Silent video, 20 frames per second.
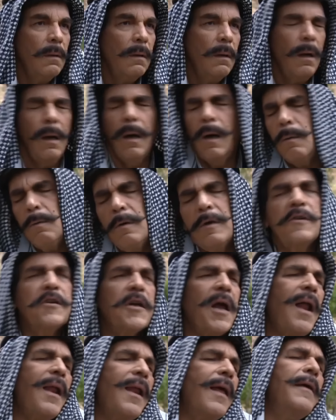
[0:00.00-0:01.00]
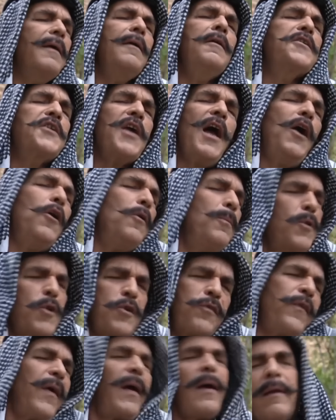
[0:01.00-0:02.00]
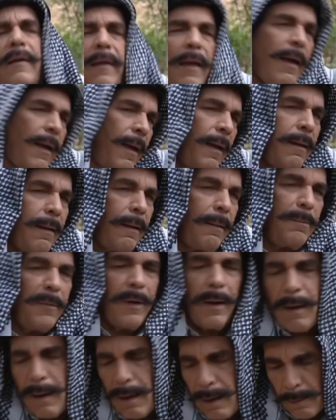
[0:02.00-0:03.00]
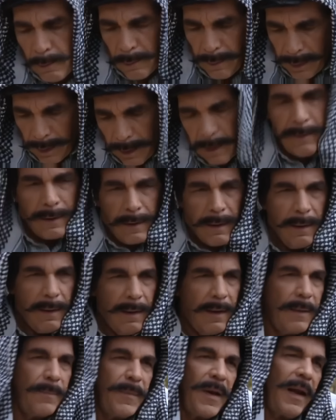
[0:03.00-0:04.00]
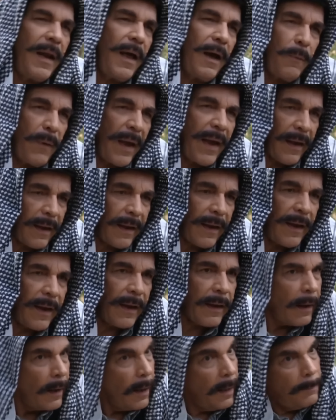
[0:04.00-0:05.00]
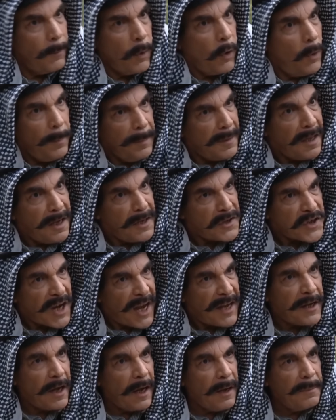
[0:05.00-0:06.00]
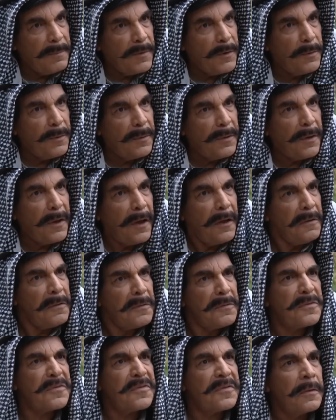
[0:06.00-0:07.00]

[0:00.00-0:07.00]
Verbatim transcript: هو ان شاء الله ينجح ومش فارقه من الاوائل من الاواخر المهم ينجح يا ام يونس